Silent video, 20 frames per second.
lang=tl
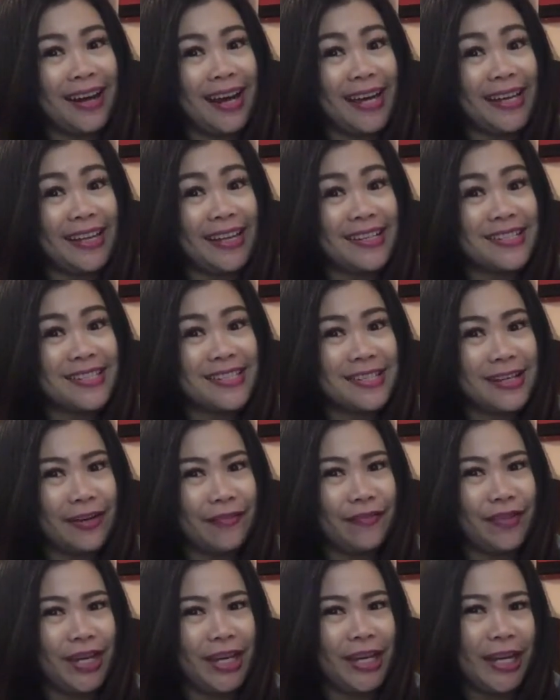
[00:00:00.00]
latest na
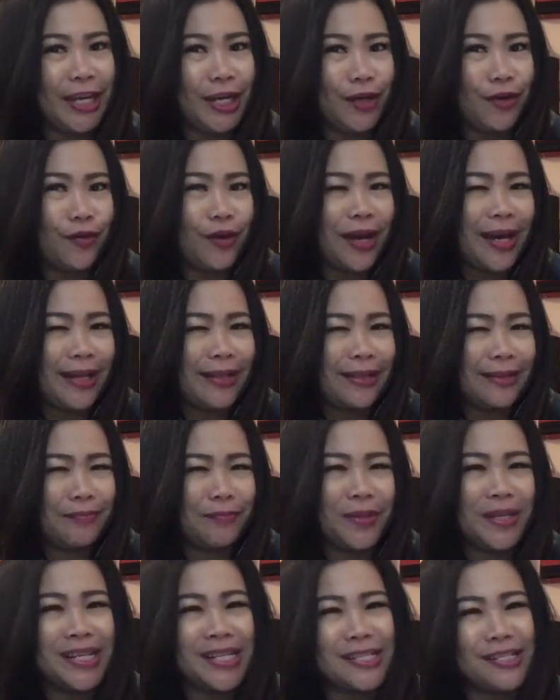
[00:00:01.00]
video at
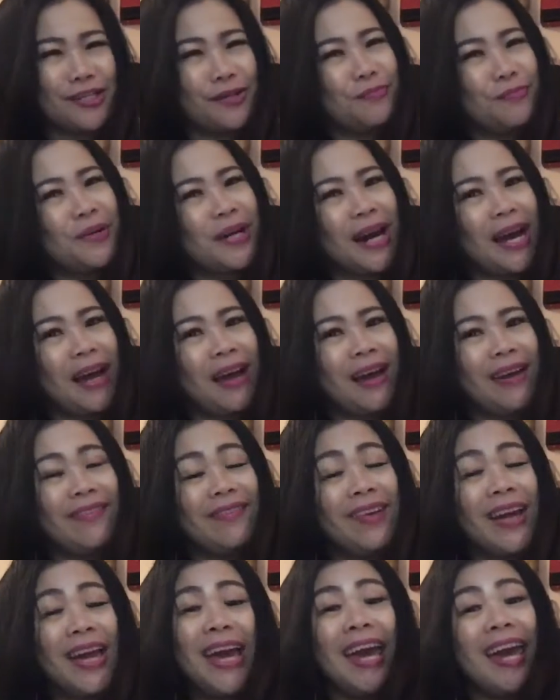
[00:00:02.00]
please subscribe